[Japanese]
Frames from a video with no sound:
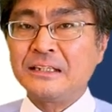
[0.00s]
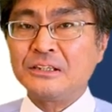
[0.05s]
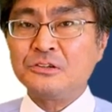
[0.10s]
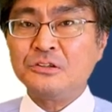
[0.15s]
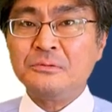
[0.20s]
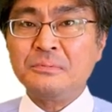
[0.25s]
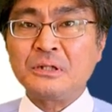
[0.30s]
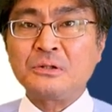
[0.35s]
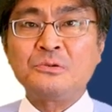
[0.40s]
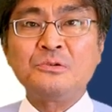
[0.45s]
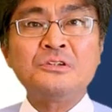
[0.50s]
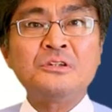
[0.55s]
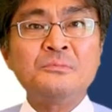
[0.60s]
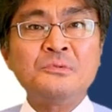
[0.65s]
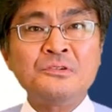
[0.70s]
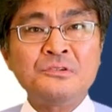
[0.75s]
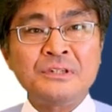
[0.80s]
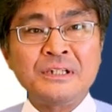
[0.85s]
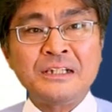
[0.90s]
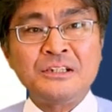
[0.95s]
例えばこの
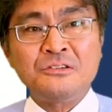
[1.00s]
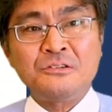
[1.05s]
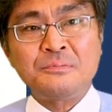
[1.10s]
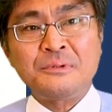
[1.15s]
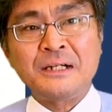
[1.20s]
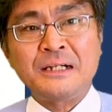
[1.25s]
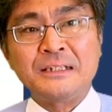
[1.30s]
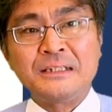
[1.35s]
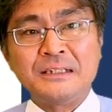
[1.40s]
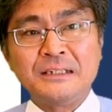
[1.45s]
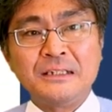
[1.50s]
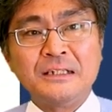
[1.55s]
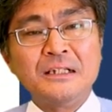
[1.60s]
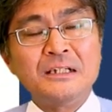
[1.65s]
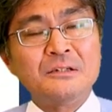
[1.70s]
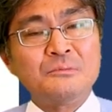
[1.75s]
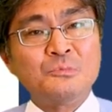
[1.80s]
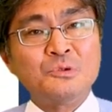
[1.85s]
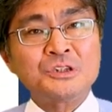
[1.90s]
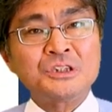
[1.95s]
問題の場合、
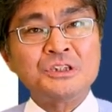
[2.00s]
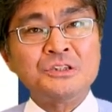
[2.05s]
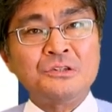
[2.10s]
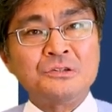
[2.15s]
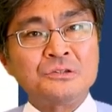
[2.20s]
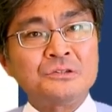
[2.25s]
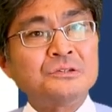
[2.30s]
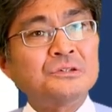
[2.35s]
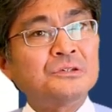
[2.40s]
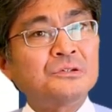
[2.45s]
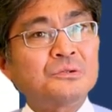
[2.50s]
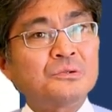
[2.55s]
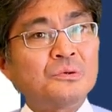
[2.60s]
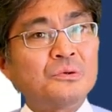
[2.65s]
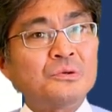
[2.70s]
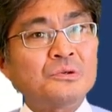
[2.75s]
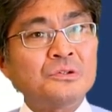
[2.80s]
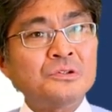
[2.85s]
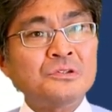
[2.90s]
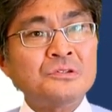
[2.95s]
もちろん
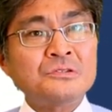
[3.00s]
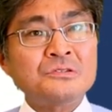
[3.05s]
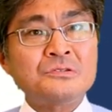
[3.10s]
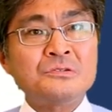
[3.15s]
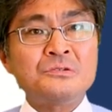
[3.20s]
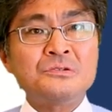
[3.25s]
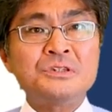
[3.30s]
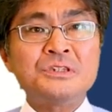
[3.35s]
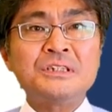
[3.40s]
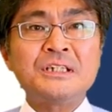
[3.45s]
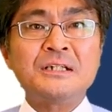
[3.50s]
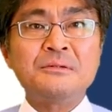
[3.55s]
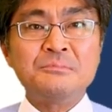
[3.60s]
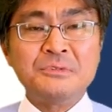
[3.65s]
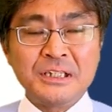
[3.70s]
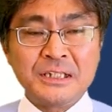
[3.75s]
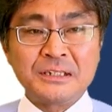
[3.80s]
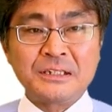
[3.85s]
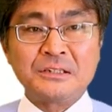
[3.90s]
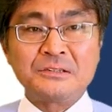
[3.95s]
ここの掃除が
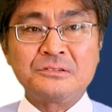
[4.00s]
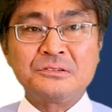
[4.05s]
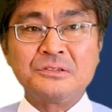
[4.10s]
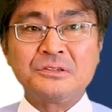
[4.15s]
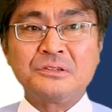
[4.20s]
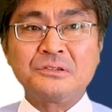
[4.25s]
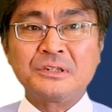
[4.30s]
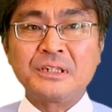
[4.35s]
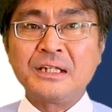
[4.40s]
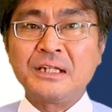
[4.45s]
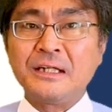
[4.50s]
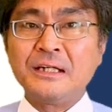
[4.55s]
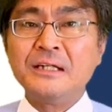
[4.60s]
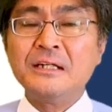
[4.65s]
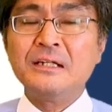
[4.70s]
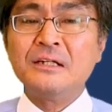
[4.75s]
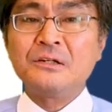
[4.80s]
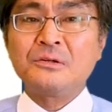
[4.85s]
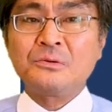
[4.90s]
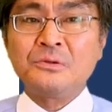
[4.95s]
見えてくるよね。
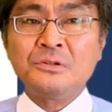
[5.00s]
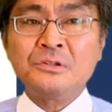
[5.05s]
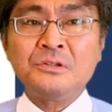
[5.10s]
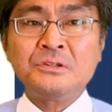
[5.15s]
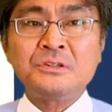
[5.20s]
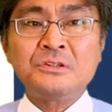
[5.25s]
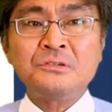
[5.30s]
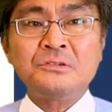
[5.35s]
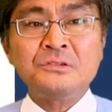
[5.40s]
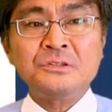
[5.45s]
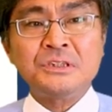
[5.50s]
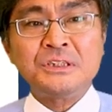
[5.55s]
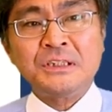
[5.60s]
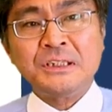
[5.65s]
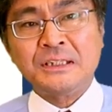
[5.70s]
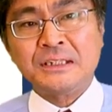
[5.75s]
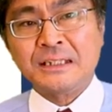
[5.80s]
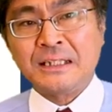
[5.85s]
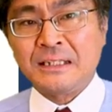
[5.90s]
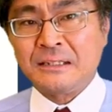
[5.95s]
この掃除
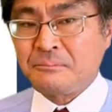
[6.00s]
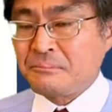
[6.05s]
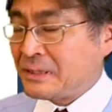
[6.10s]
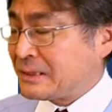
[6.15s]
費が